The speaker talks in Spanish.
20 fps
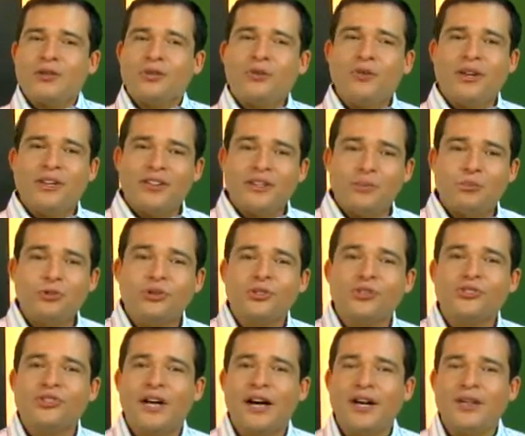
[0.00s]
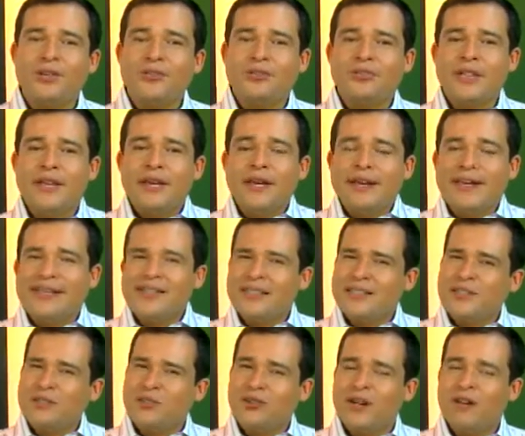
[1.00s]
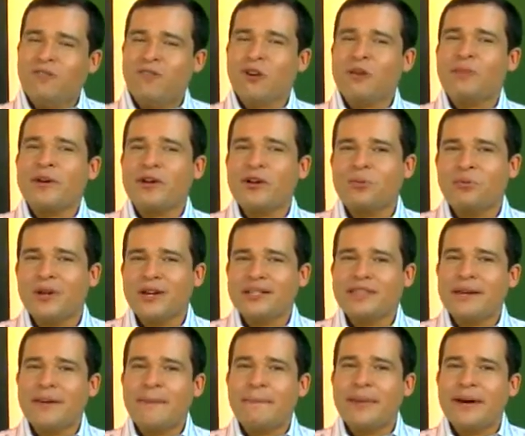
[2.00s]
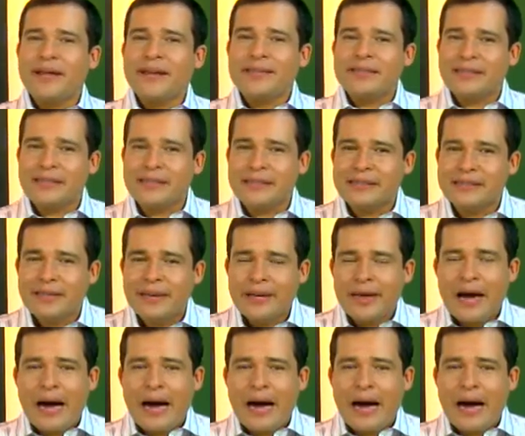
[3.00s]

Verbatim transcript: Durante muchos años, esa ha sido la forma en como las empresas